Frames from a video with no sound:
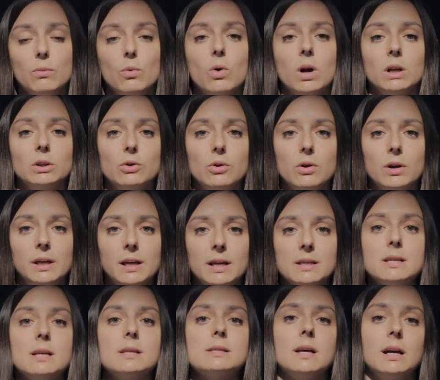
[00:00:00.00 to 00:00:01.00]
у которых
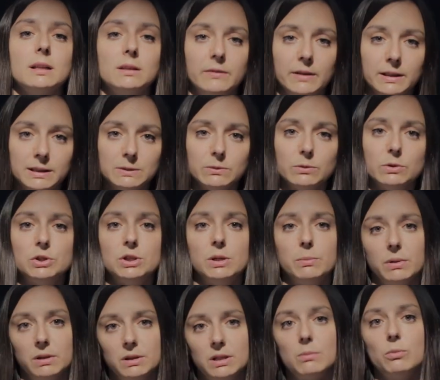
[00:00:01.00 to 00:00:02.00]
есть соответствующие
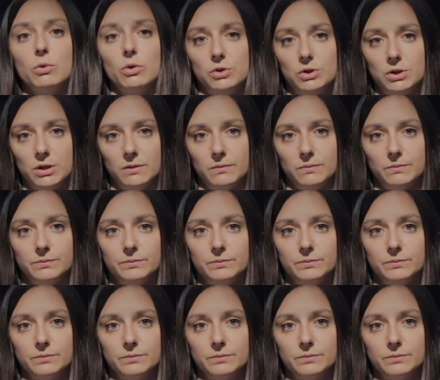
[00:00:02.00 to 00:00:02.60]
полномочия.